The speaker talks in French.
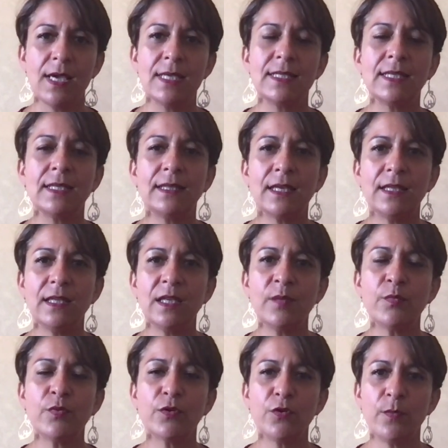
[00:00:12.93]
Cette année,
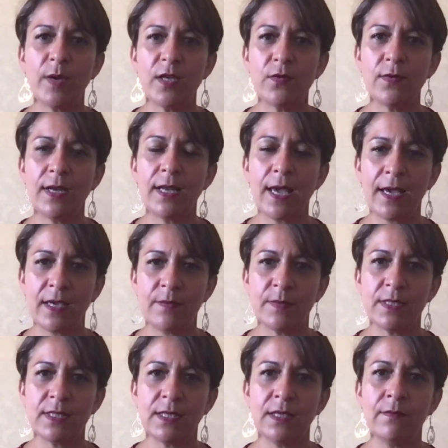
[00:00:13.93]
pour le manuel
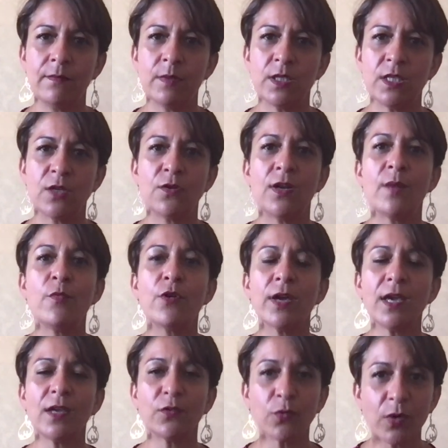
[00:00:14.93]
AMC, j'ai
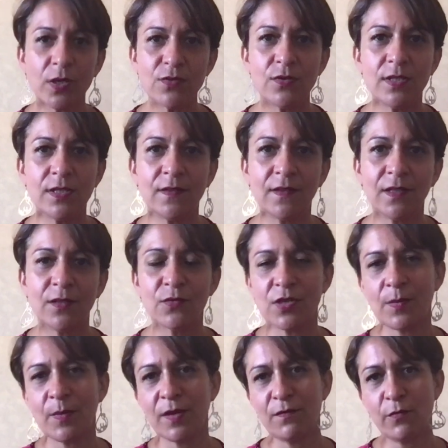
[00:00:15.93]
collaboré à trois unités dont
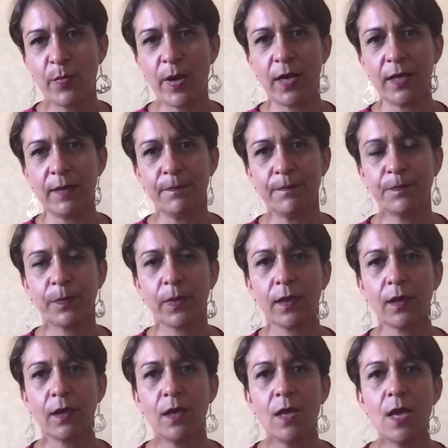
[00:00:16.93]
j'aimerais vous parler.
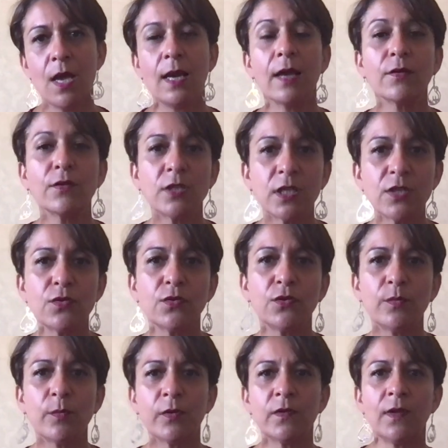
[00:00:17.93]
La recherche
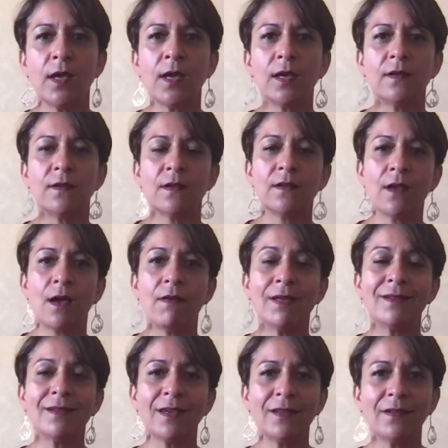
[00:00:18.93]
documentaire est un travail
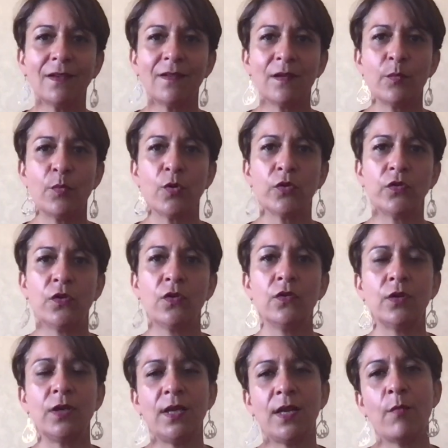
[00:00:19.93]
très très important
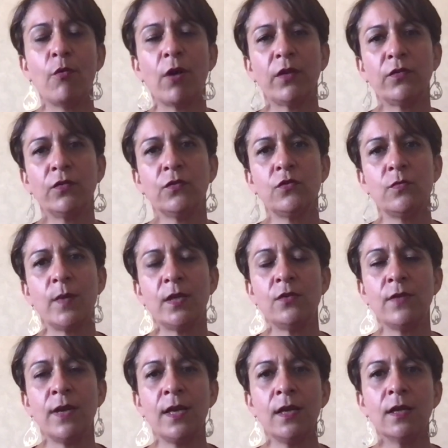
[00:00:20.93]
dans l'élaboration du
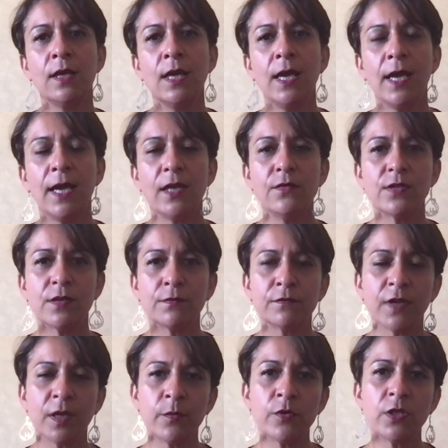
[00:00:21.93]
manuel et nous avons
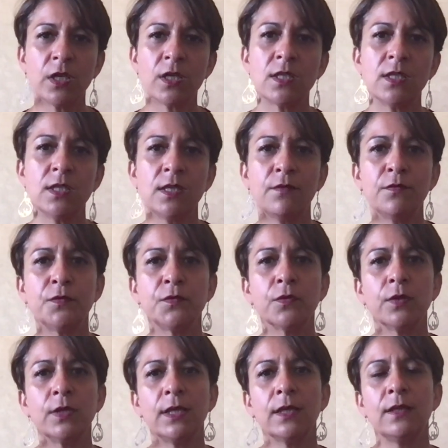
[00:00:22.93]
vraiment cherché à vous
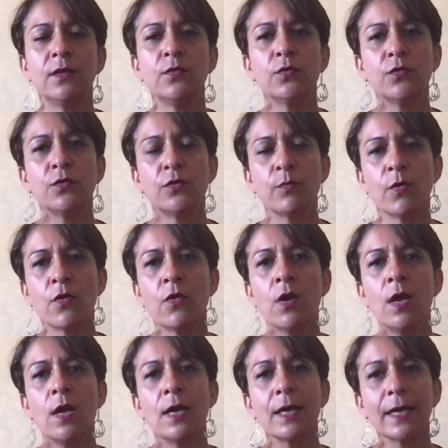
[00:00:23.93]
fournir des documents
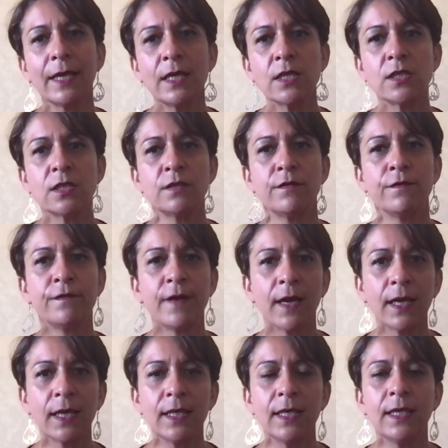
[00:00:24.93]
riches,
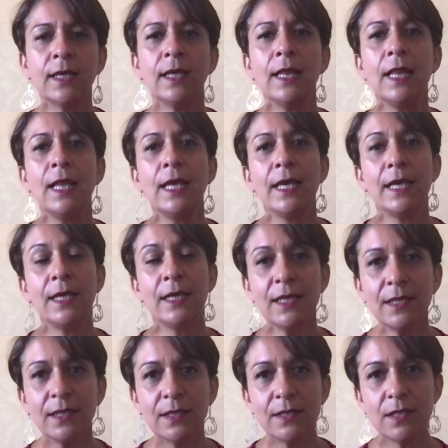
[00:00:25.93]
variés et
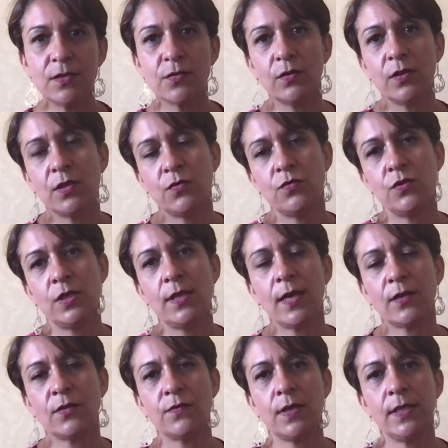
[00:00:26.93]
inédits sur des sujets
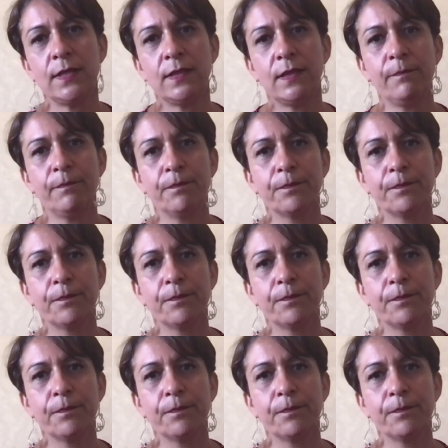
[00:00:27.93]
d'actualité.